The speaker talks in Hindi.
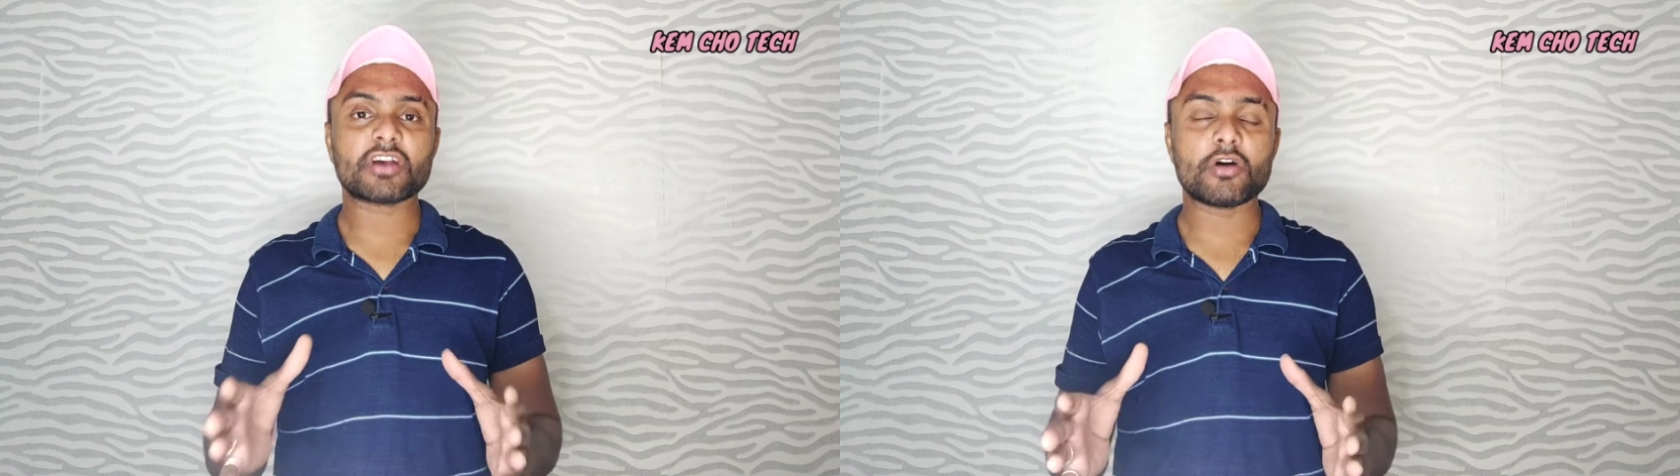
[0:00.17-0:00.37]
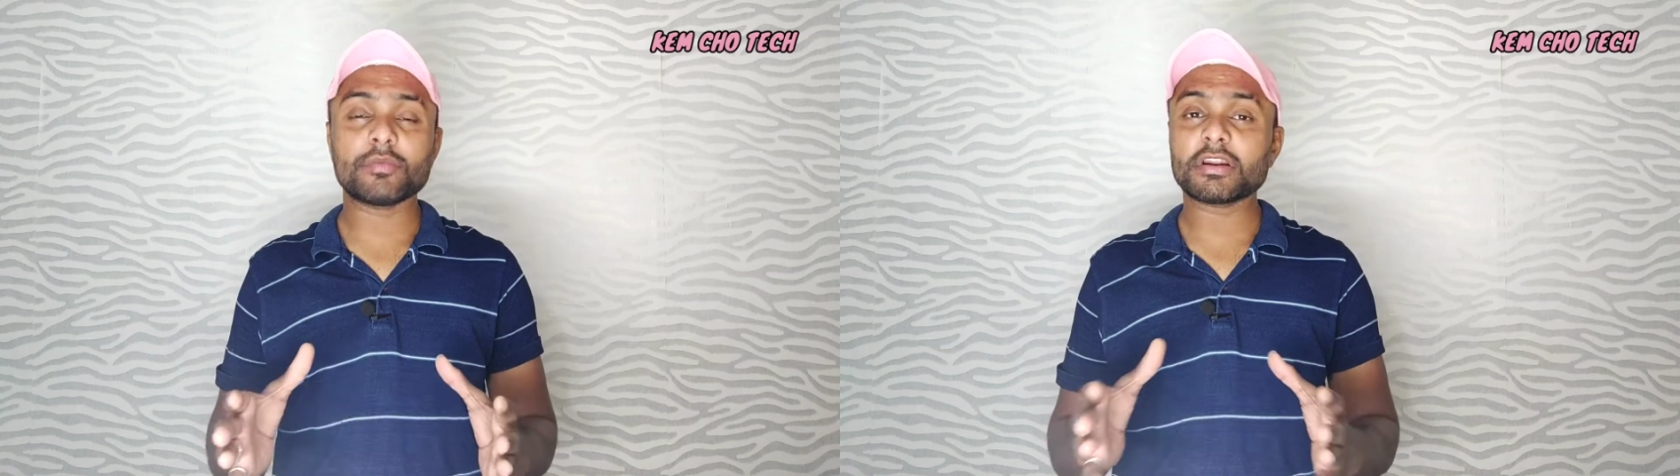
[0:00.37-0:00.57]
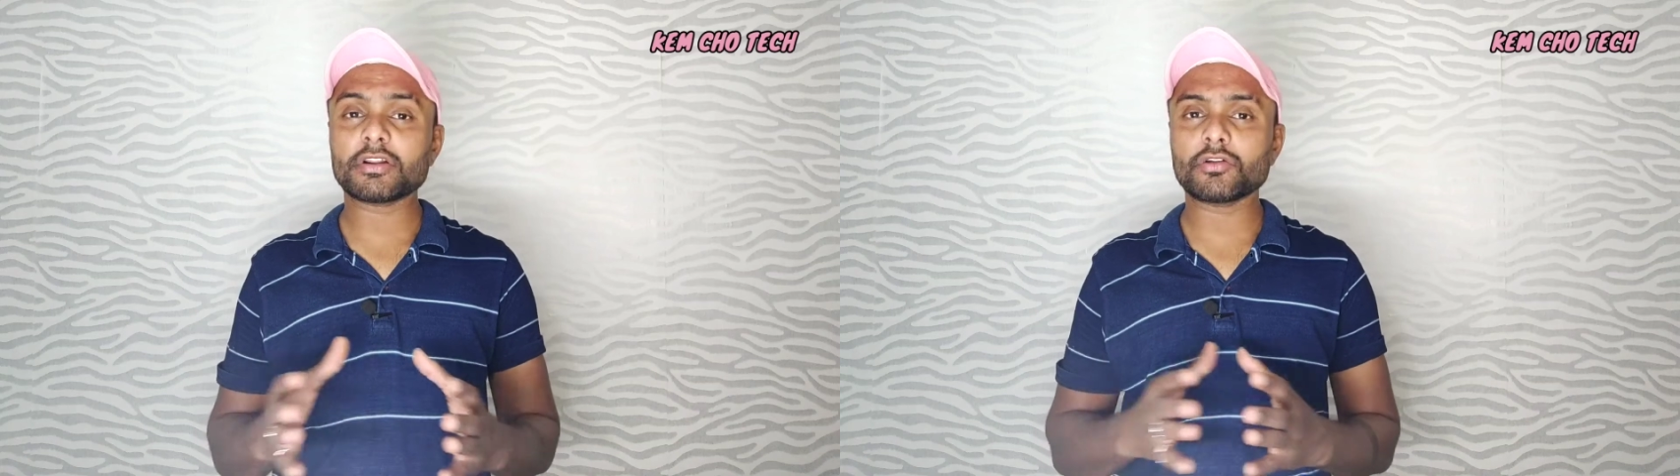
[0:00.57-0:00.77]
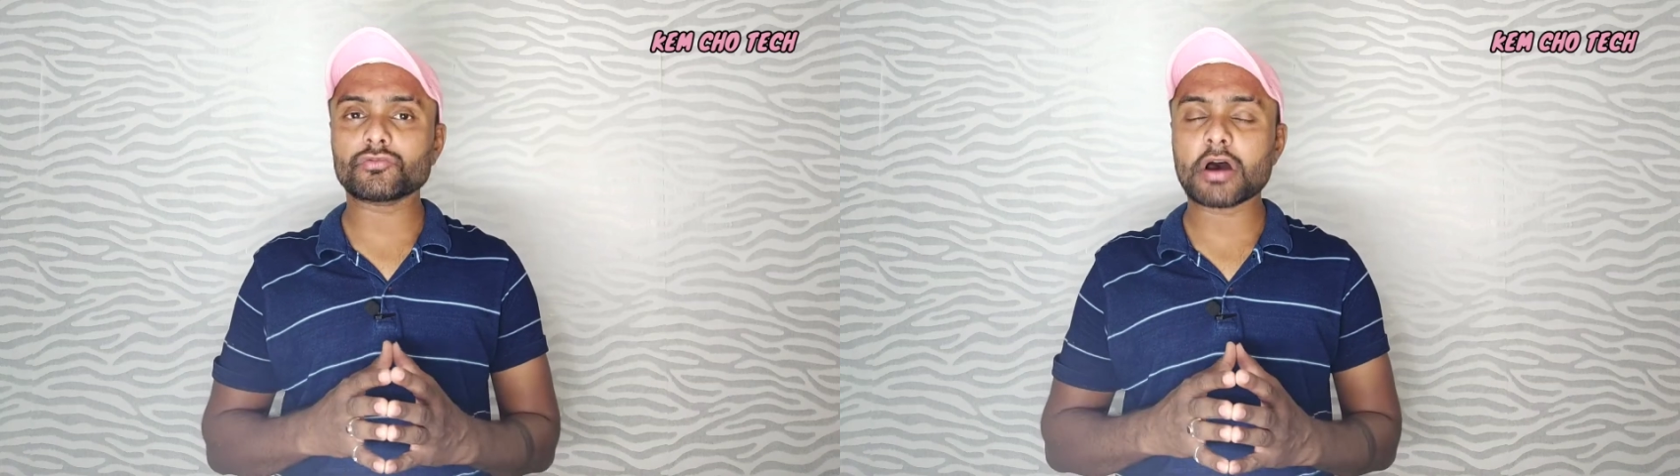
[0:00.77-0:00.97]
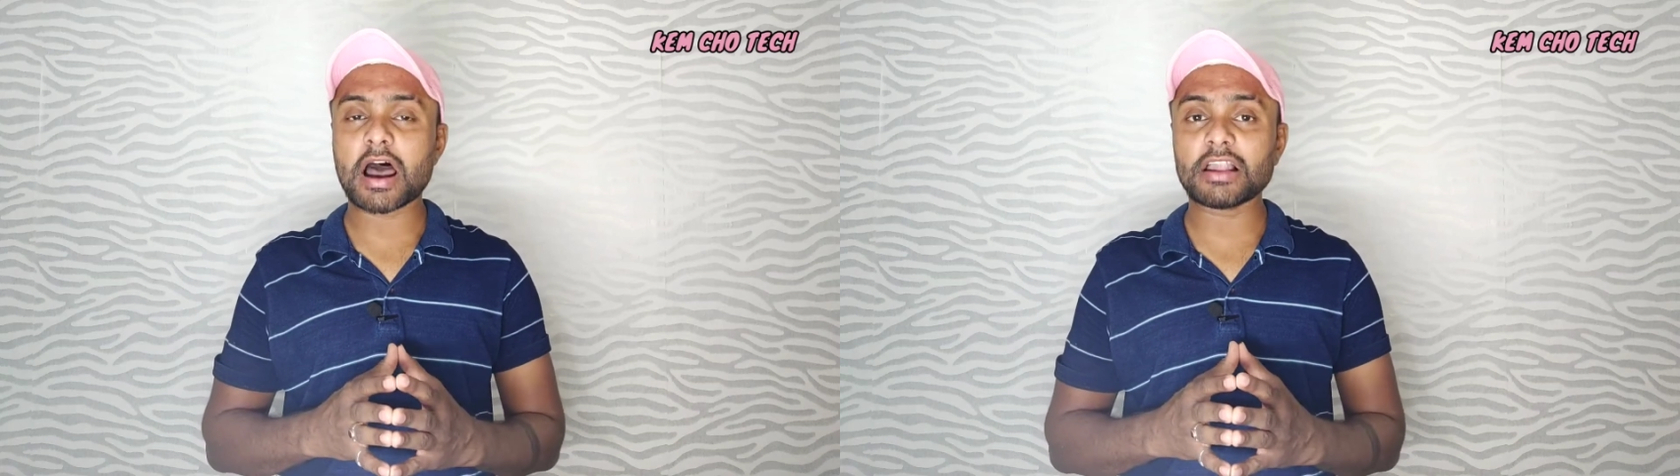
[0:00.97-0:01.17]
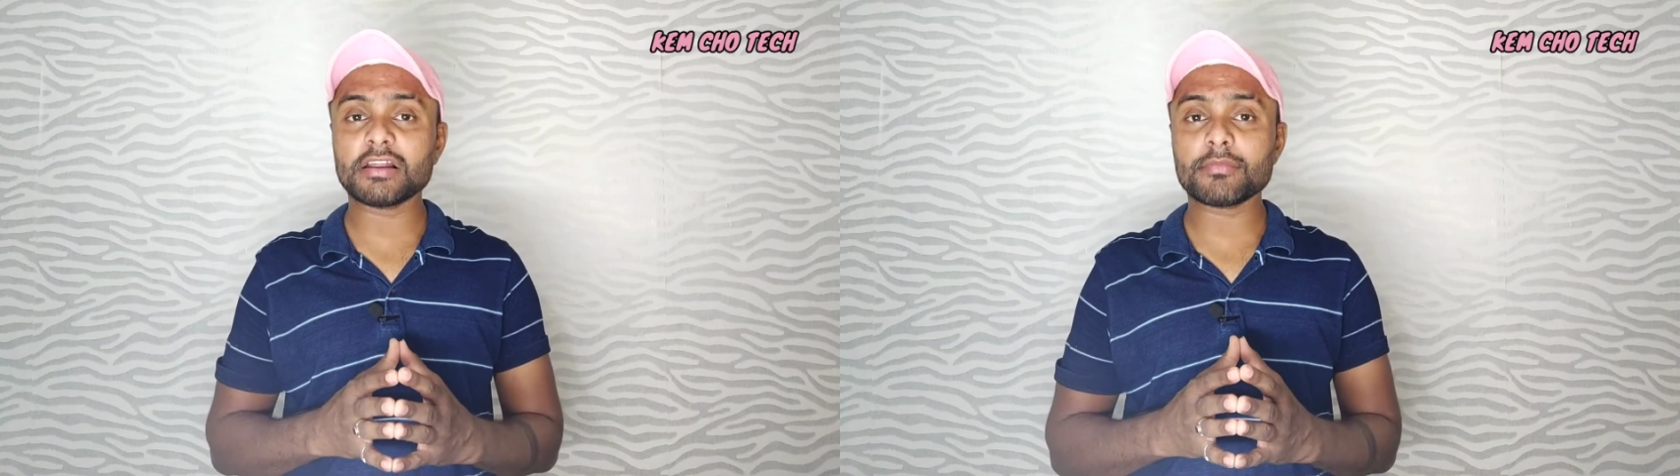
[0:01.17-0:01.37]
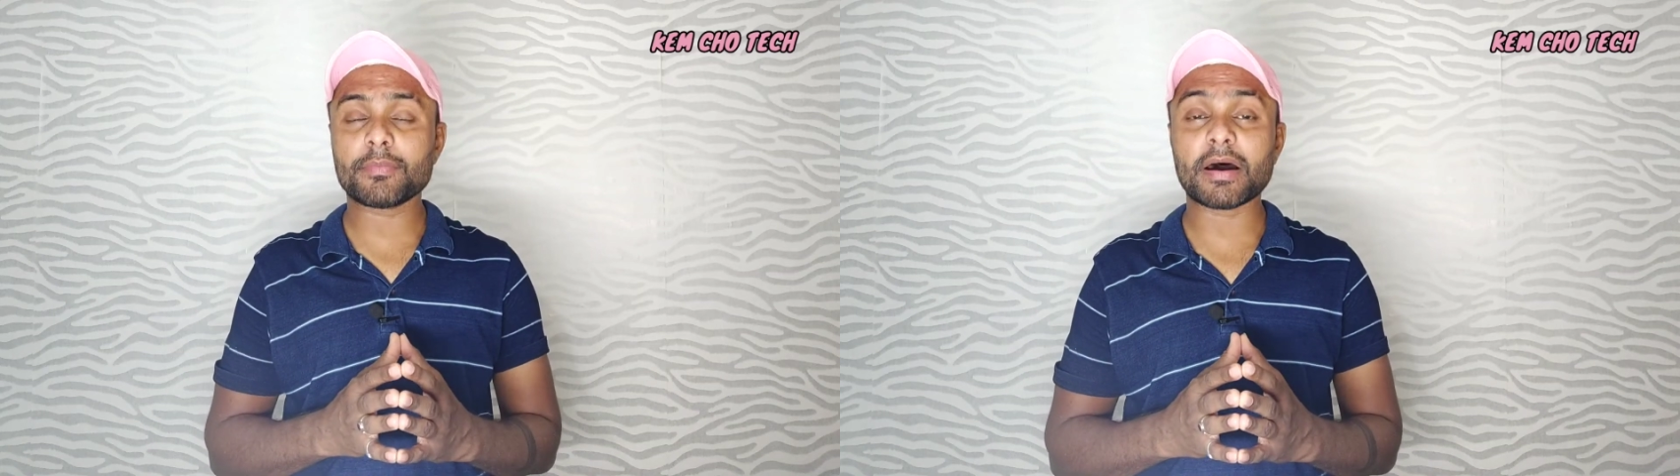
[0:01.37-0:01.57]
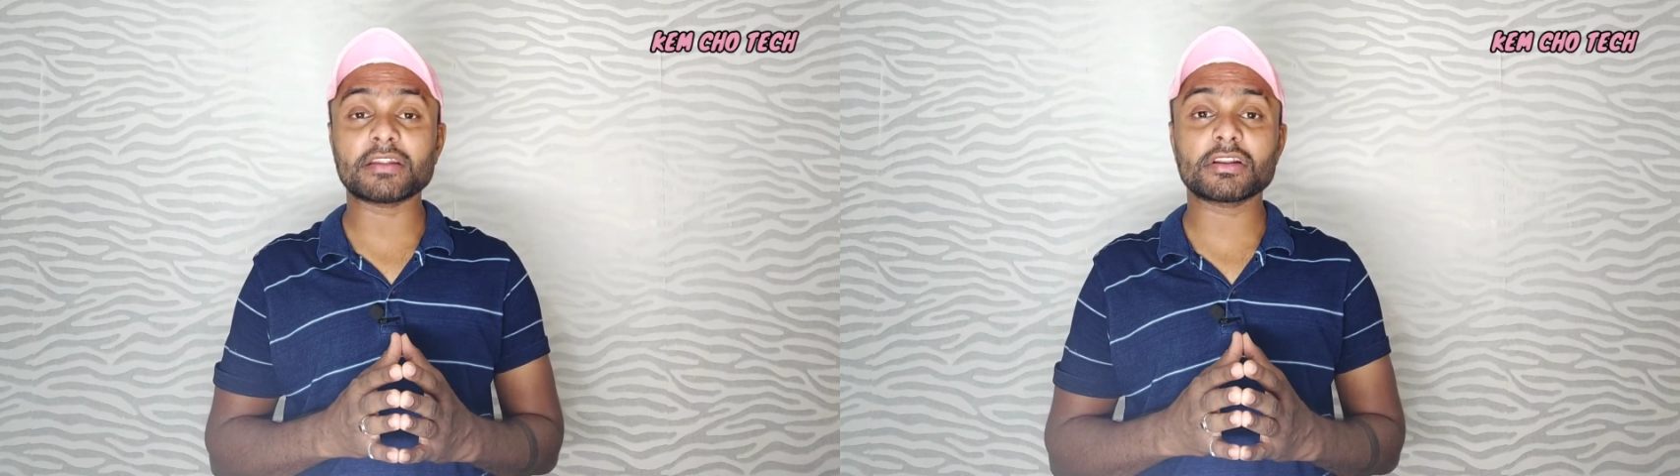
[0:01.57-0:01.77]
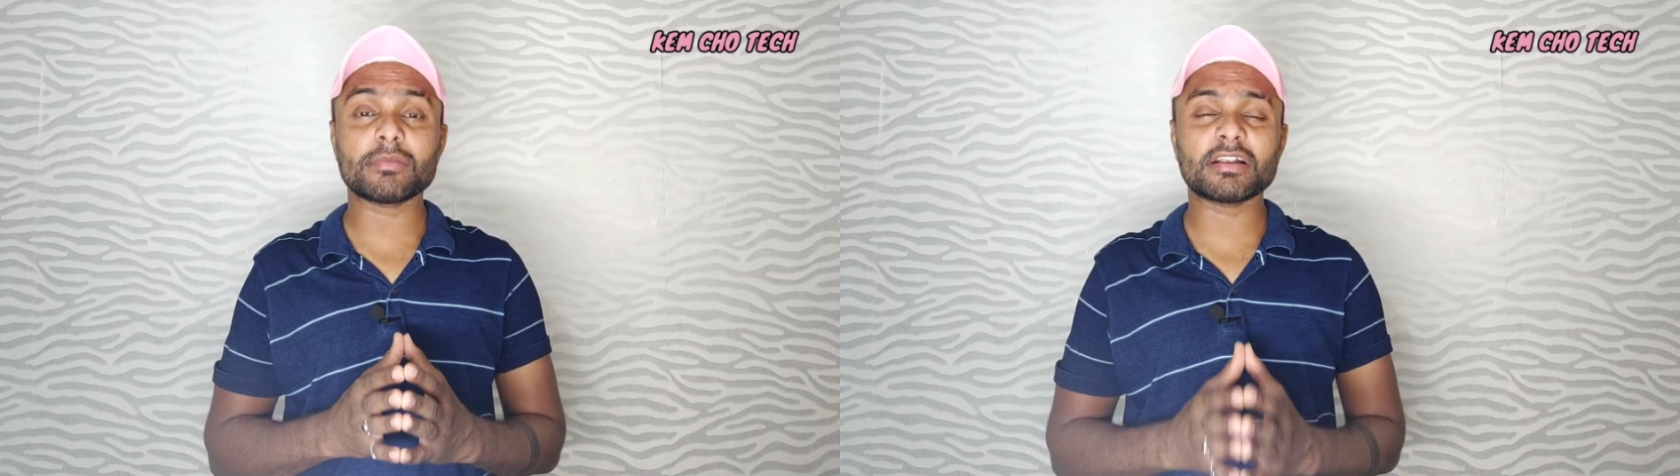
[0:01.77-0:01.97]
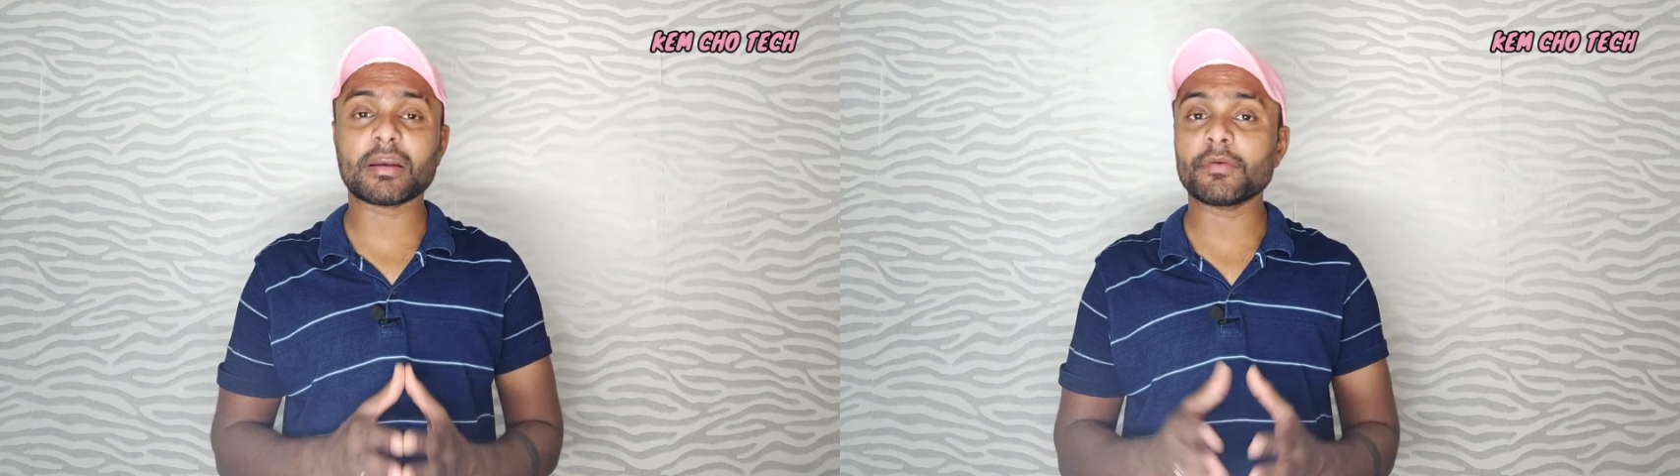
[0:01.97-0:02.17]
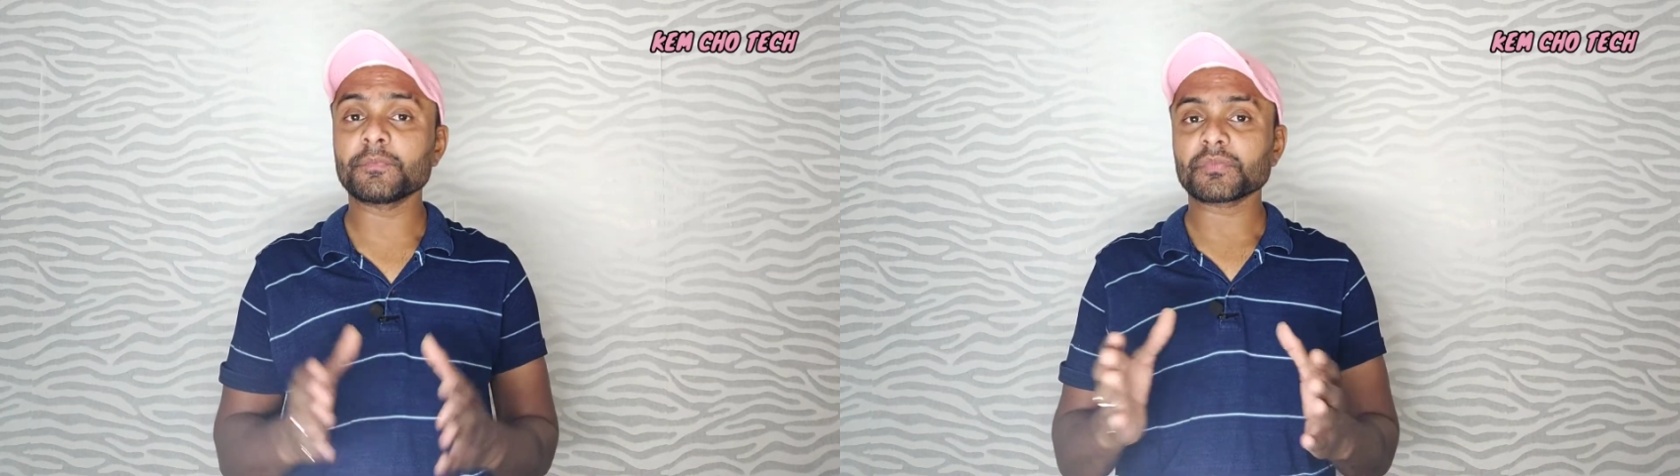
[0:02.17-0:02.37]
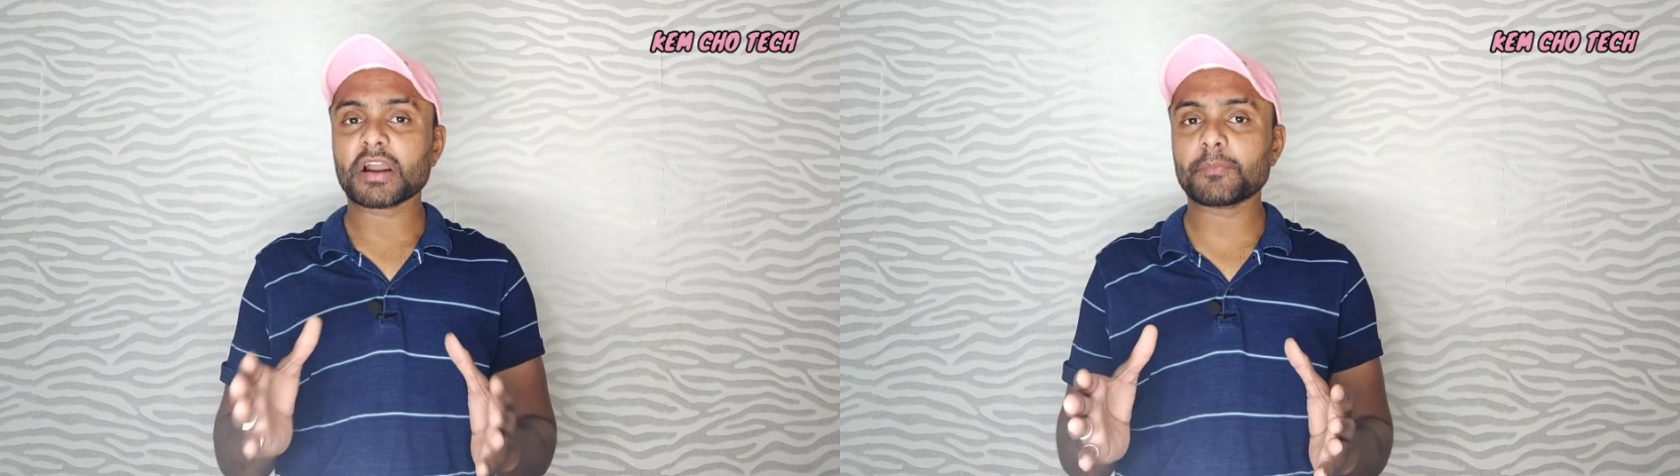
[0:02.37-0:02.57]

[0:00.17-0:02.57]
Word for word: सावमी ने दोस्तों हाल ही में भारतीय बाजार में